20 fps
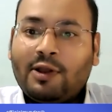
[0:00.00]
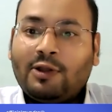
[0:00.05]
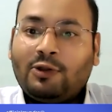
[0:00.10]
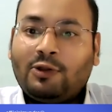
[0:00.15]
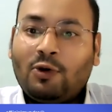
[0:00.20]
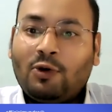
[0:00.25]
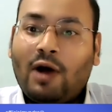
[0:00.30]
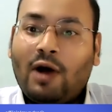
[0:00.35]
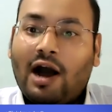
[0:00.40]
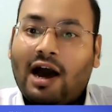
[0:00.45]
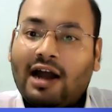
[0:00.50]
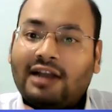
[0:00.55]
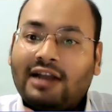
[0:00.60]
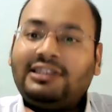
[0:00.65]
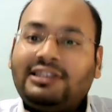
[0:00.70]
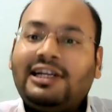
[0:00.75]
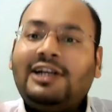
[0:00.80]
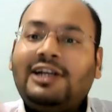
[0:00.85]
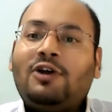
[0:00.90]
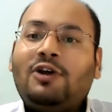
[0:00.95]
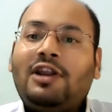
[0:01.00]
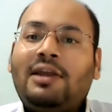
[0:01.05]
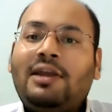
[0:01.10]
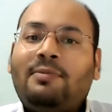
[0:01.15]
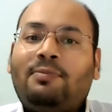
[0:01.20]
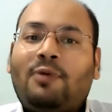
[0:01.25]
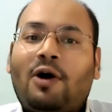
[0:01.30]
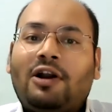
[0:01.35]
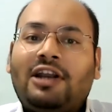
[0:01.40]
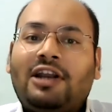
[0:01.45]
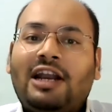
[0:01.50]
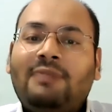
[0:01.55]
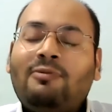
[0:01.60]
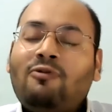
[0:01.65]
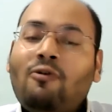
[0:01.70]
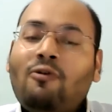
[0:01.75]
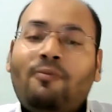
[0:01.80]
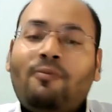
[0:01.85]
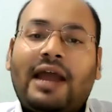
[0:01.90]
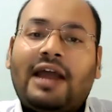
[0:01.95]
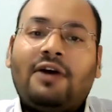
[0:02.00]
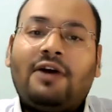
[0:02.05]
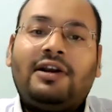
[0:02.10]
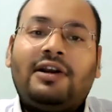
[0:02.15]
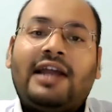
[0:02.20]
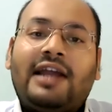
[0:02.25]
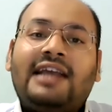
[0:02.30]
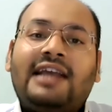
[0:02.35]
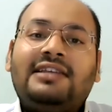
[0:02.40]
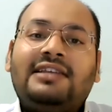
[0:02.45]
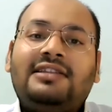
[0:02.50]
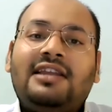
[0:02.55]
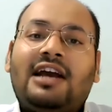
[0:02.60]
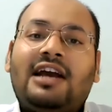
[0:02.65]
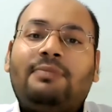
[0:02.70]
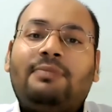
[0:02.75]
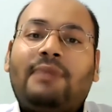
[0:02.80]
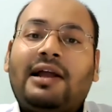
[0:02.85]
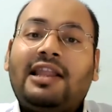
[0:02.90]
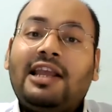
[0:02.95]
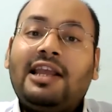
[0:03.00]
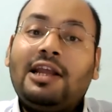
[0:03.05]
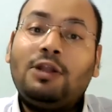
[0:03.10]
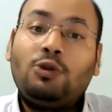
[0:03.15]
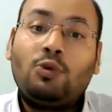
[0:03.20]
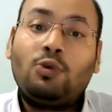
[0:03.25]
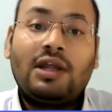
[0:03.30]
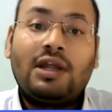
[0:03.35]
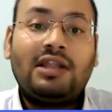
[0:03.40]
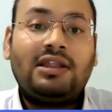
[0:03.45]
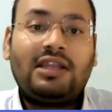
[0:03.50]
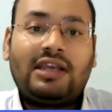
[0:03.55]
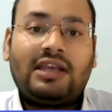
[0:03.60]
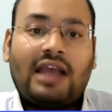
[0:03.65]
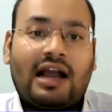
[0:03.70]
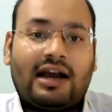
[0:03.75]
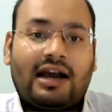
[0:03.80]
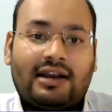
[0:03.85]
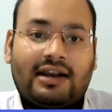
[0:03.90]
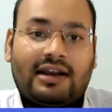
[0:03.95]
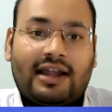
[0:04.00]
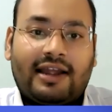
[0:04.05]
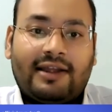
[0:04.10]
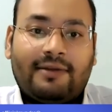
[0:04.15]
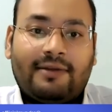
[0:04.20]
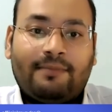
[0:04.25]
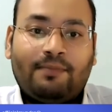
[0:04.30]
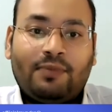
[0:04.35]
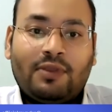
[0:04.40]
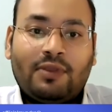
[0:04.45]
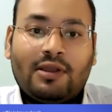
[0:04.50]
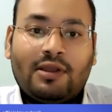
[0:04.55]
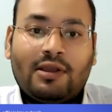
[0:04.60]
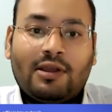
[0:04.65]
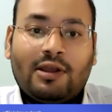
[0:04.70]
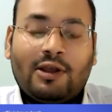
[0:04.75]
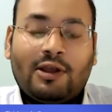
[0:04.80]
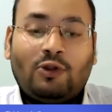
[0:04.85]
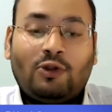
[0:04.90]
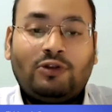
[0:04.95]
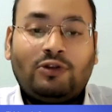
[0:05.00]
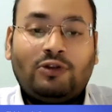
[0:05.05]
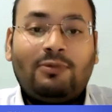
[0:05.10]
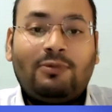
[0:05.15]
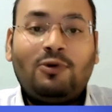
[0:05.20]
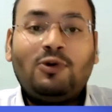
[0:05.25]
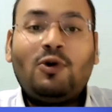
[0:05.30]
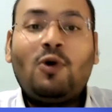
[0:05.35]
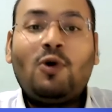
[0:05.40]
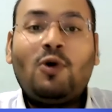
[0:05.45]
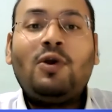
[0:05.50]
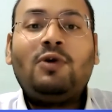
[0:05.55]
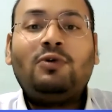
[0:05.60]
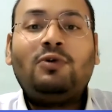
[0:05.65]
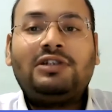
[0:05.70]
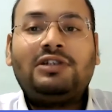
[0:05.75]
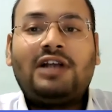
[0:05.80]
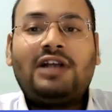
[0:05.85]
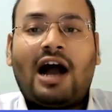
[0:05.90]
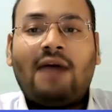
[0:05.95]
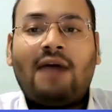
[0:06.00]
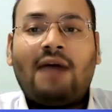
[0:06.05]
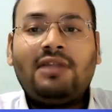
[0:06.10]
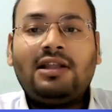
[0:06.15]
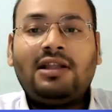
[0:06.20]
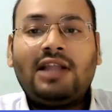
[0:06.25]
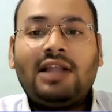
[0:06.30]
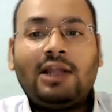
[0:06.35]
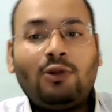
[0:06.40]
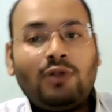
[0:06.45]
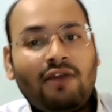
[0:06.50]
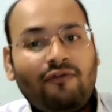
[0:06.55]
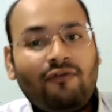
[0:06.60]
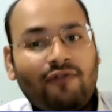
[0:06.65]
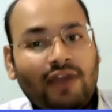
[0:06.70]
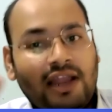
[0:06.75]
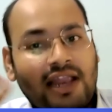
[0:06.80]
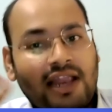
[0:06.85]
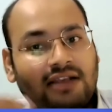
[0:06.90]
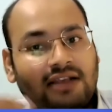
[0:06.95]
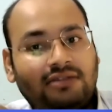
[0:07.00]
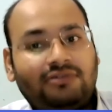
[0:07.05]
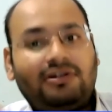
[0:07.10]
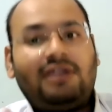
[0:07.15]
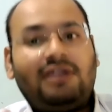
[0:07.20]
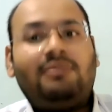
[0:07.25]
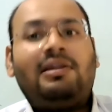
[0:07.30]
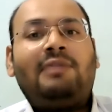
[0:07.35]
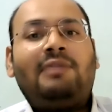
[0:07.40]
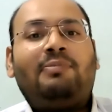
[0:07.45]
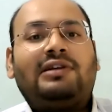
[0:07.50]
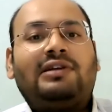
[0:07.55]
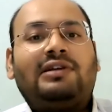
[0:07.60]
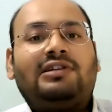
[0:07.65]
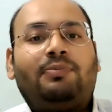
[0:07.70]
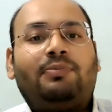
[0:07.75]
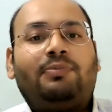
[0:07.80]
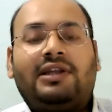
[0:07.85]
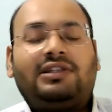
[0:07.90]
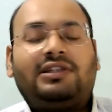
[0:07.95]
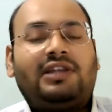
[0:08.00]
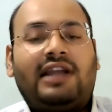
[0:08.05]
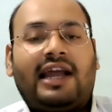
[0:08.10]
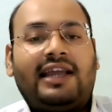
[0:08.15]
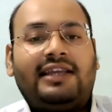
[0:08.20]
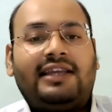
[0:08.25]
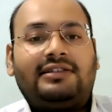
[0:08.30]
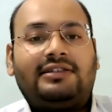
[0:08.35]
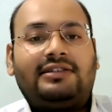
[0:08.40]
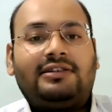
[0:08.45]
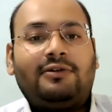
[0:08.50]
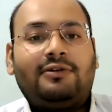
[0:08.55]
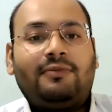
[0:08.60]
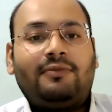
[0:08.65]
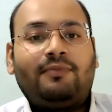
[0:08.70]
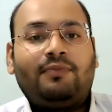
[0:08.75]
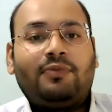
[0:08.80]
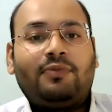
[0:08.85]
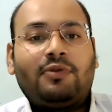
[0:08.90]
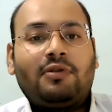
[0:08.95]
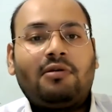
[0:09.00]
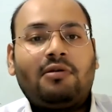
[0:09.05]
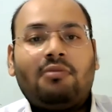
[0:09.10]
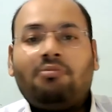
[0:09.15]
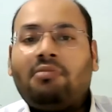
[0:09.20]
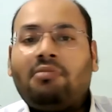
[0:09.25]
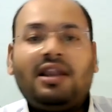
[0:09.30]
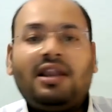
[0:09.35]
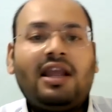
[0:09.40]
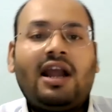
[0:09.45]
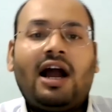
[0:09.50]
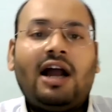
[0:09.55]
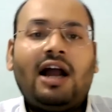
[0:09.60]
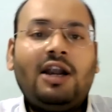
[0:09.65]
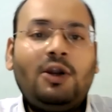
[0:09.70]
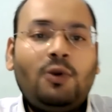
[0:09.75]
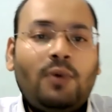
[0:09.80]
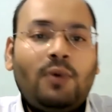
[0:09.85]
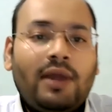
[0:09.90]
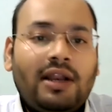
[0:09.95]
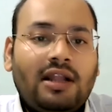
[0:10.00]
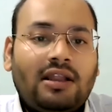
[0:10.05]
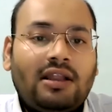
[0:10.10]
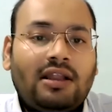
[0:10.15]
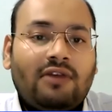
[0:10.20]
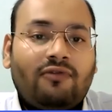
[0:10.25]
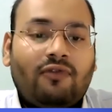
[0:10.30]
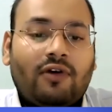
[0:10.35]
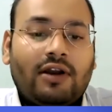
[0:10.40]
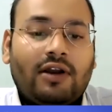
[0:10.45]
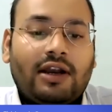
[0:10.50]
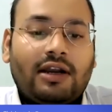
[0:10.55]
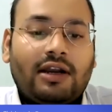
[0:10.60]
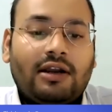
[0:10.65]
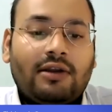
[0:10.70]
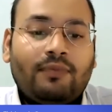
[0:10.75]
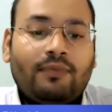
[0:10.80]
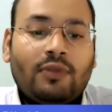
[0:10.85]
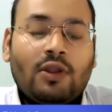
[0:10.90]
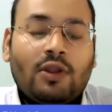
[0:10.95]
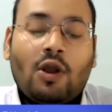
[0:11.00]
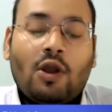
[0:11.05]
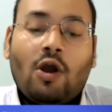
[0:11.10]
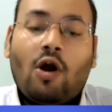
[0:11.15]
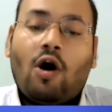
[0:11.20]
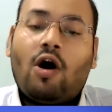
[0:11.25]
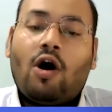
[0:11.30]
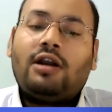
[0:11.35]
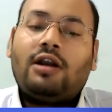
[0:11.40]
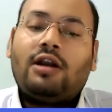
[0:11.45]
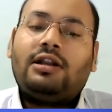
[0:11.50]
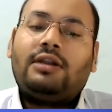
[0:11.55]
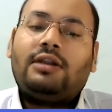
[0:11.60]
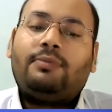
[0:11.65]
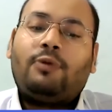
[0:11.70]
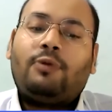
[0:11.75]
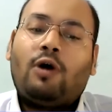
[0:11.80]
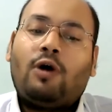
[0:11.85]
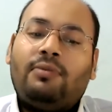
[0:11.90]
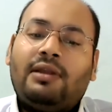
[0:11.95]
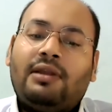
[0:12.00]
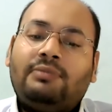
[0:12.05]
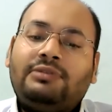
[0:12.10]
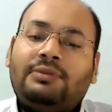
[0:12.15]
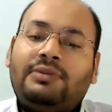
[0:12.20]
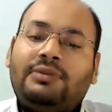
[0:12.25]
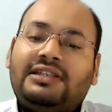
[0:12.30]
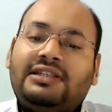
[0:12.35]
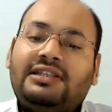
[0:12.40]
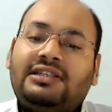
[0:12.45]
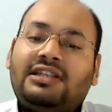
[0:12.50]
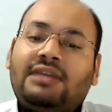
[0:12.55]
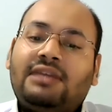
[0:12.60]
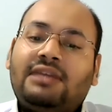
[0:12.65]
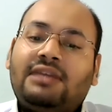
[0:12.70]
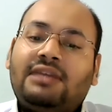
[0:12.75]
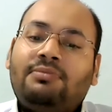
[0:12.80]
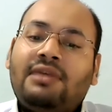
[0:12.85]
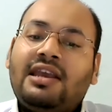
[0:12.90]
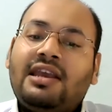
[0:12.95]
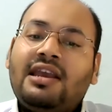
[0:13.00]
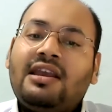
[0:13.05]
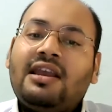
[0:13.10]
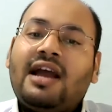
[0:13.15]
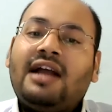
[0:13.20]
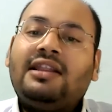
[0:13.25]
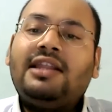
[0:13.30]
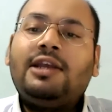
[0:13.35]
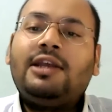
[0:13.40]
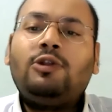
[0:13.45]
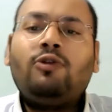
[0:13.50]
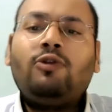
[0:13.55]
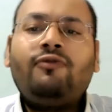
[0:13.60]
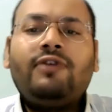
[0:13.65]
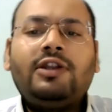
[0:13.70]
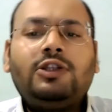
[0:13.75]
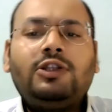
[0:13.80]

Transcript: तो अर्जेंट और इम्पोर्टेंट में वो प्रायोरिटाइज नहीं कर पाते कि तुरंत क्या करना है तो जब उनको कोई कुछ काम देता है तो दे फील एक्सट्रीमली प्रेशराइज्ड बट दे कान डू एनीथिंग फॉर इट और प्रॉब्लम जब डिसीजन मेकिंग की आती है तो फिर